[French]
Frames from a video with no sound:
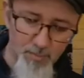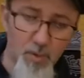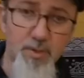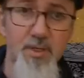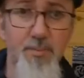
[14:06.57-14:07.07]

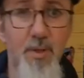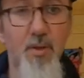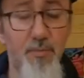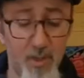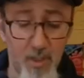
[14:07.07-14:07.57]
Bon ok,
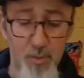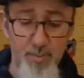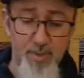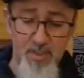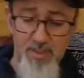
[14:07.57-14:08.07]
maintenant on va le
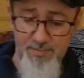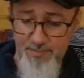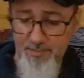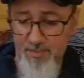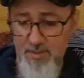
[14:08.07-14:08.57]

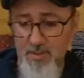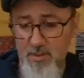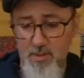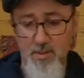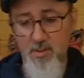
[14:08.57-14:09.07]
récupérer.
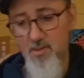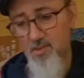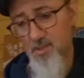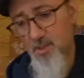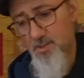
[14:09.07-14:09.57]

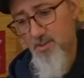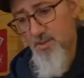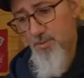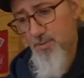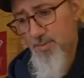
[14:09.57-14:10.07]
C'est
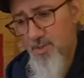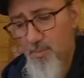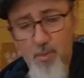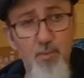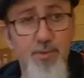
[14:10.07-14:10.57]
resté
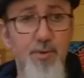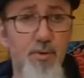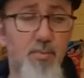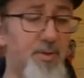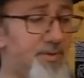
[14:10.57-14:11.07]
suffisamment
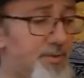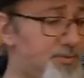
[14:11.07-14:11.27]
longtemps dans le bain de